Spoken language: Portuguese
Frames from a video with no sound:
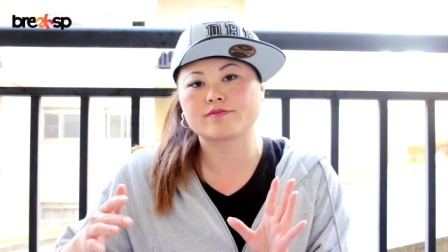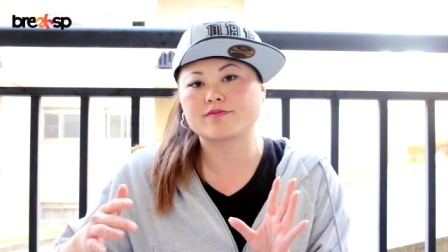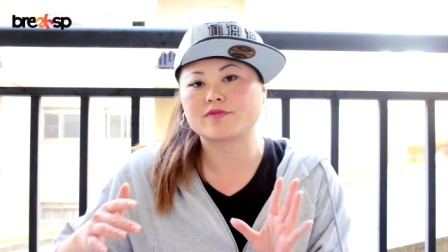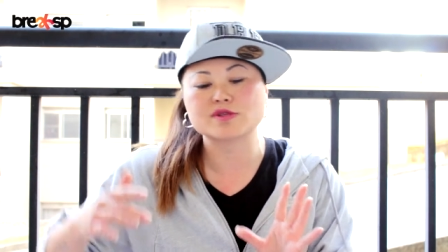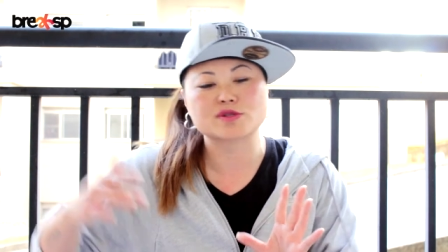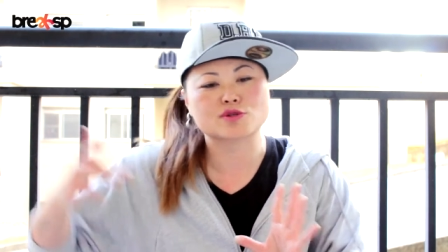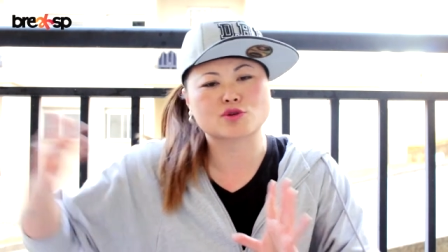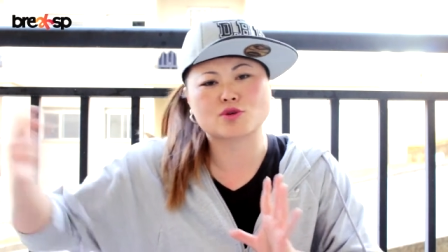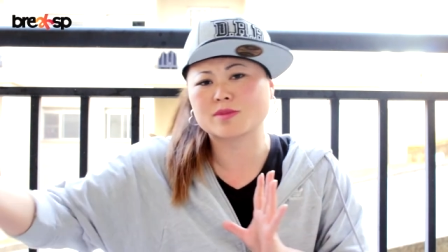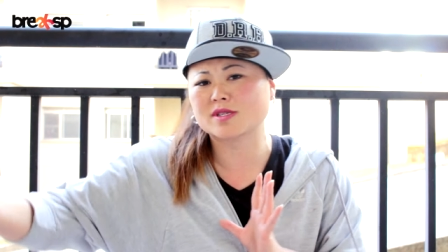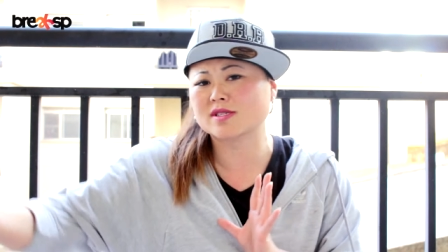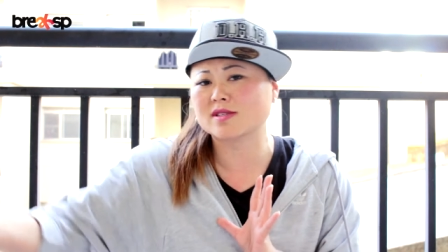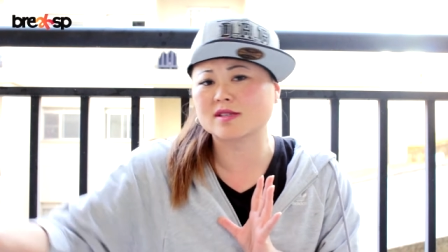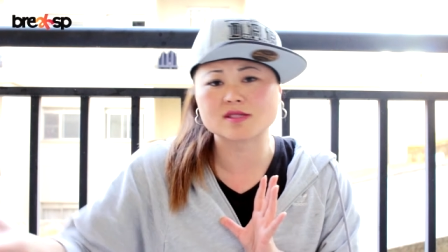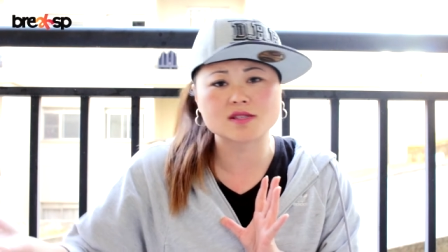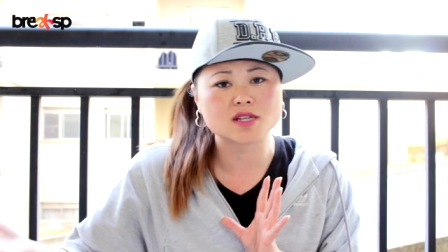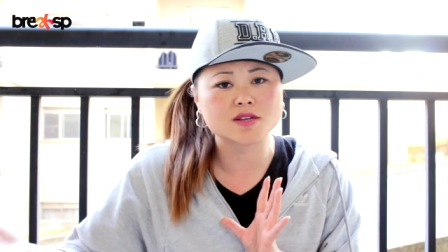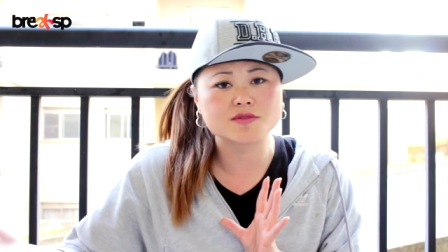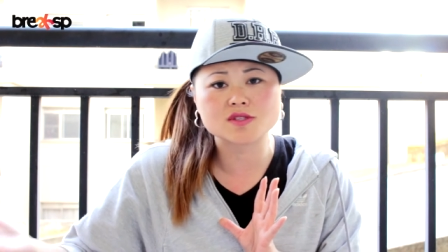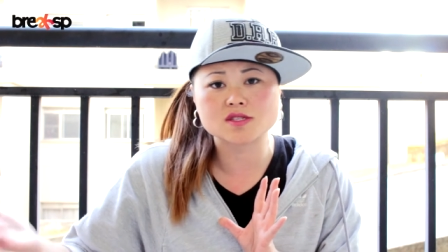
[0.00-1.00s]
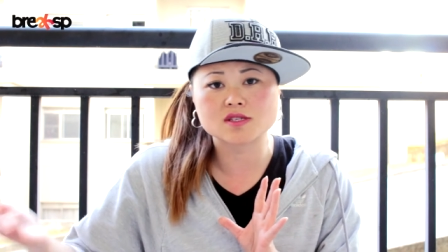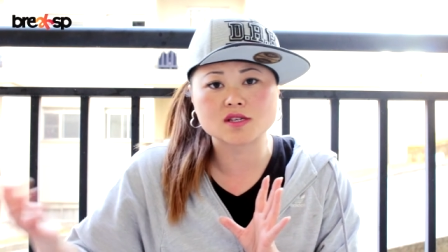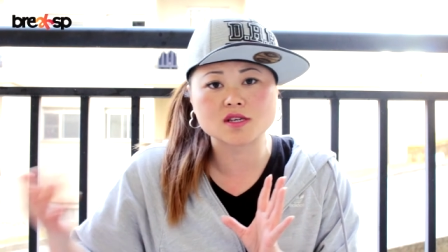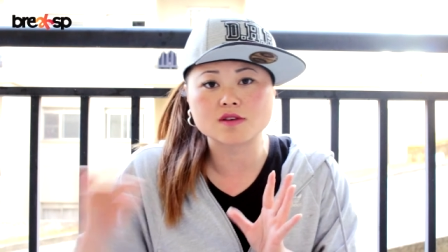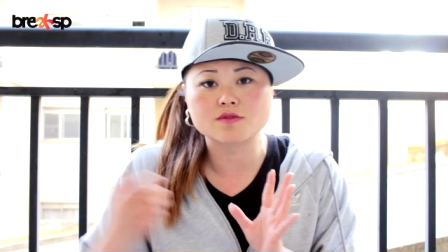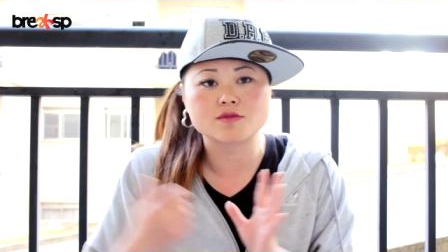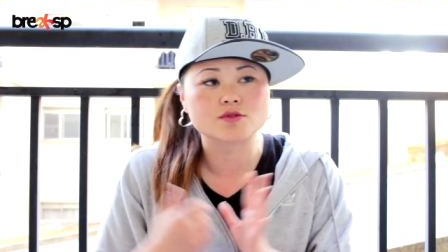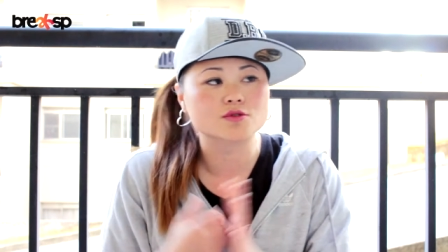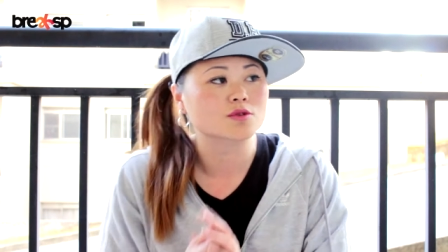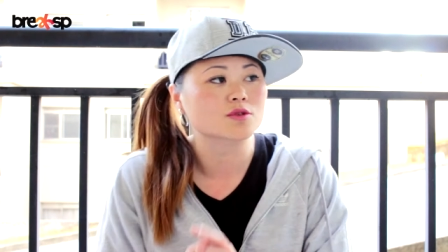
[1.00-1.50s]
fazendo comerciais
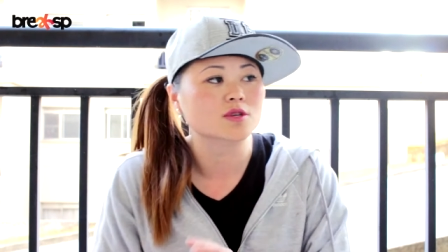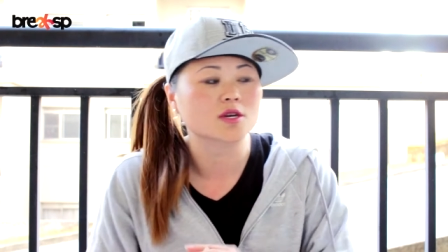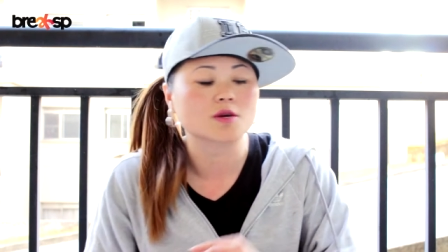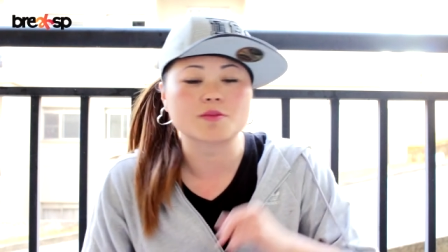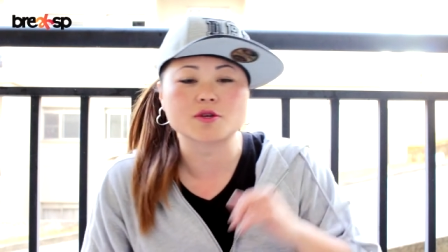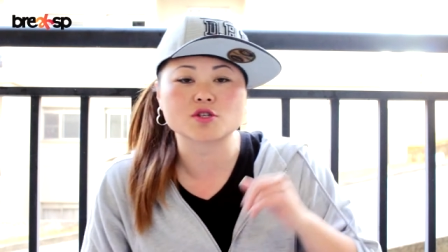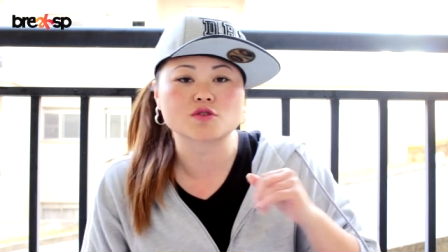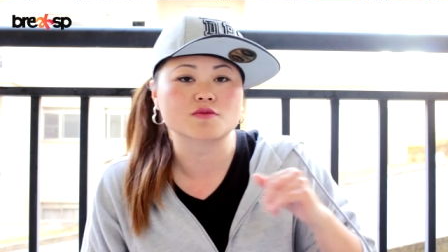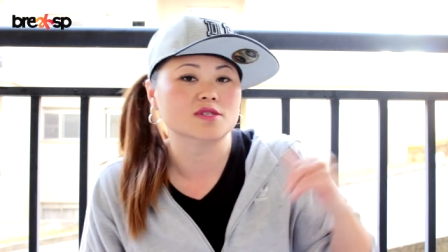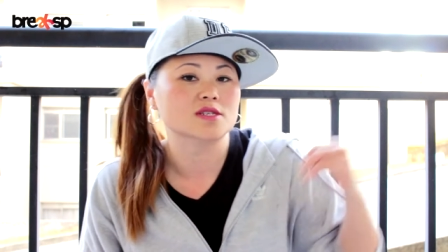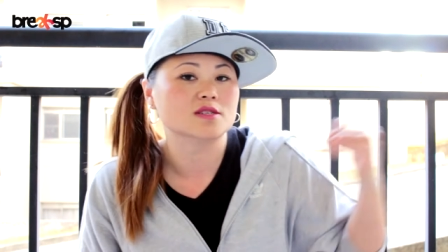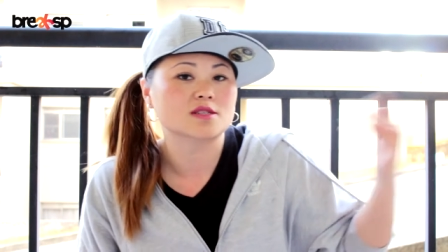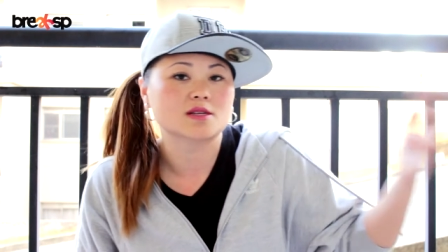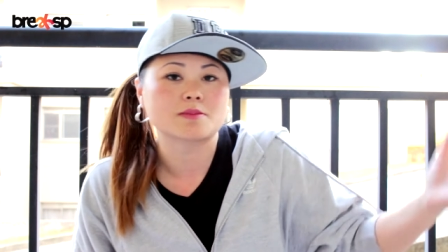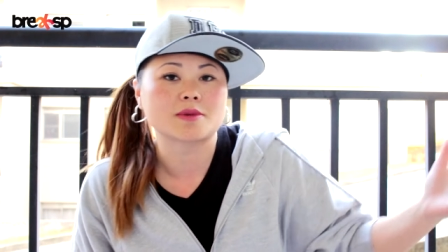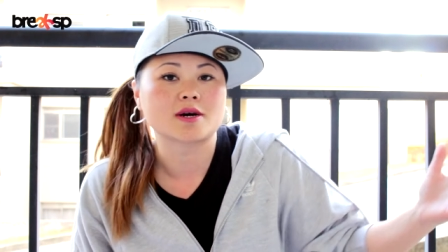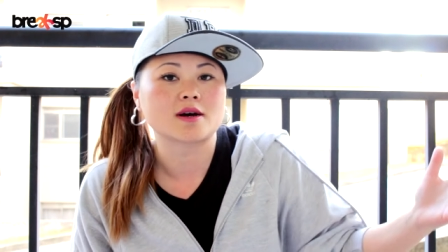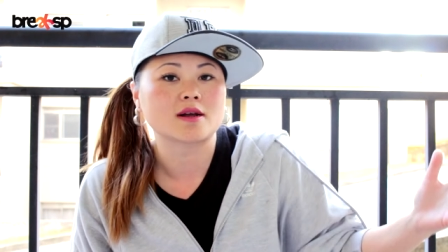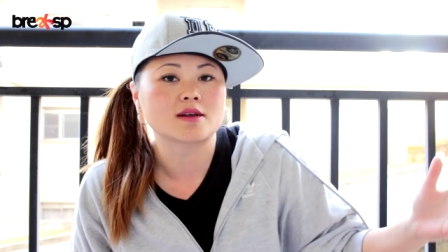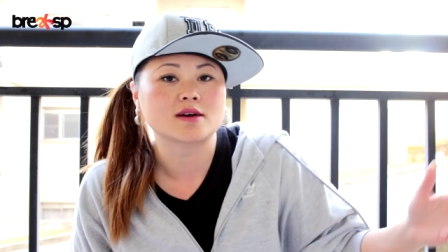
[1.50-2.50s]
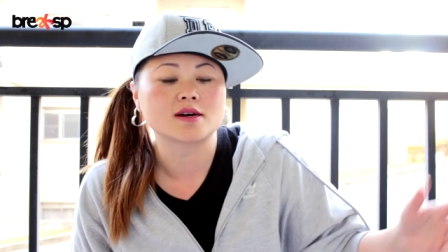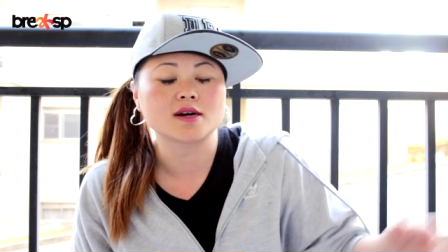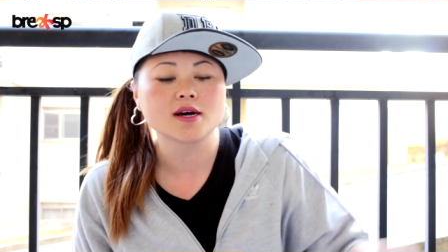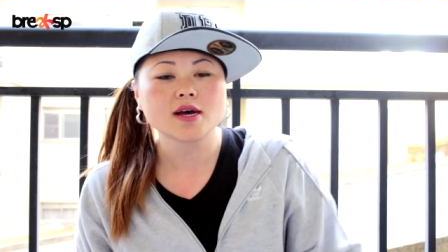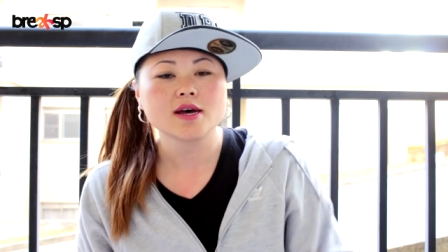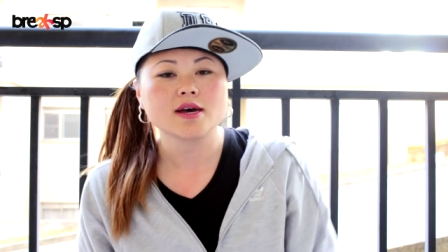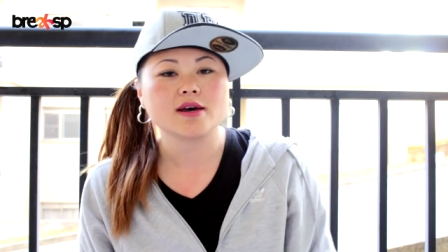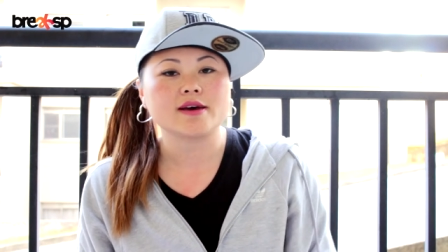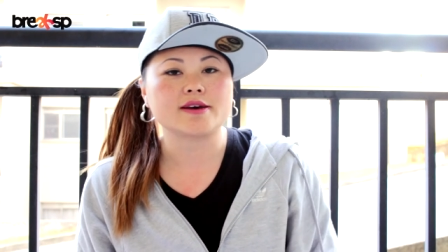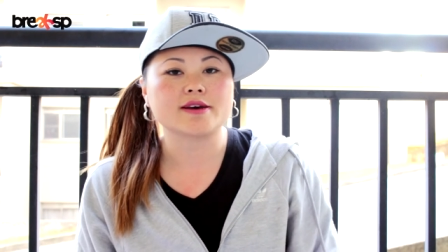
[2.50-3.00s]
televisivos, ou de repente você trabalha
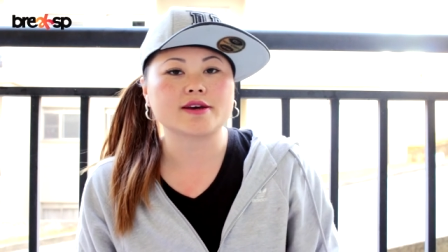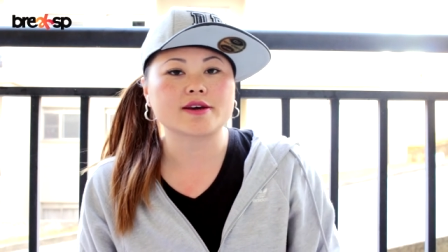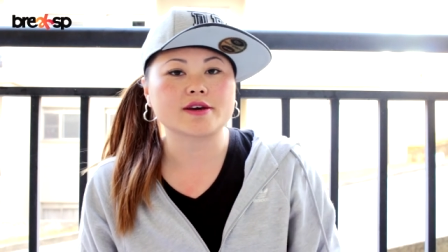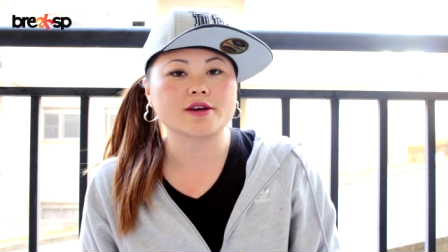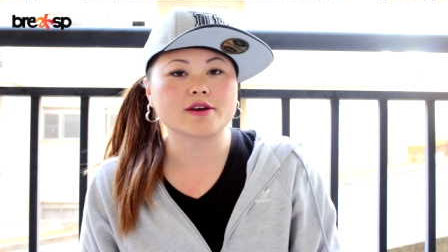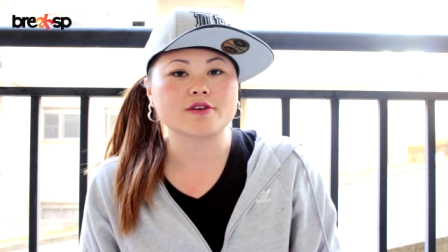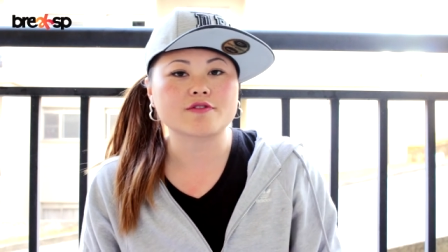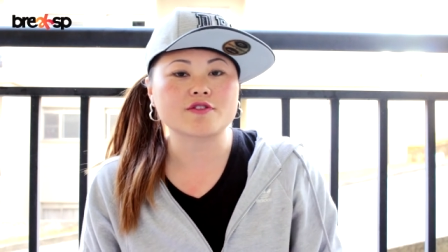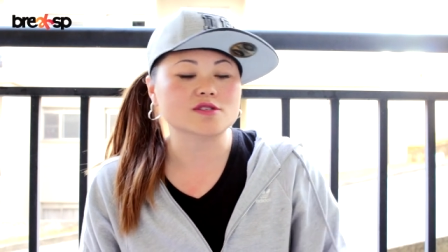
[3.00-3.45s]
é,